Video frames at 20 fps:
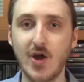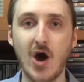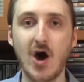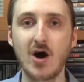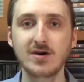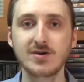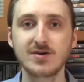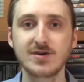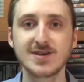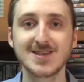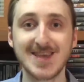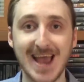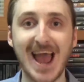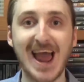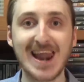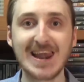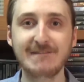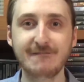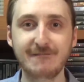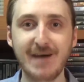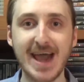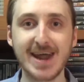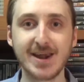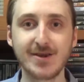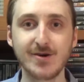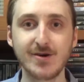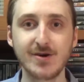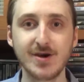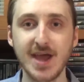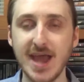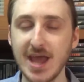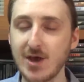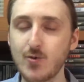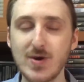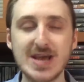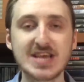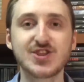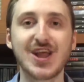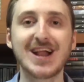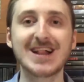No, sei all'inferno. E
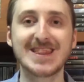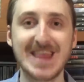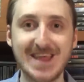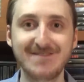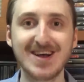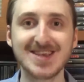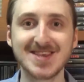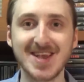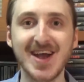questo è il Diva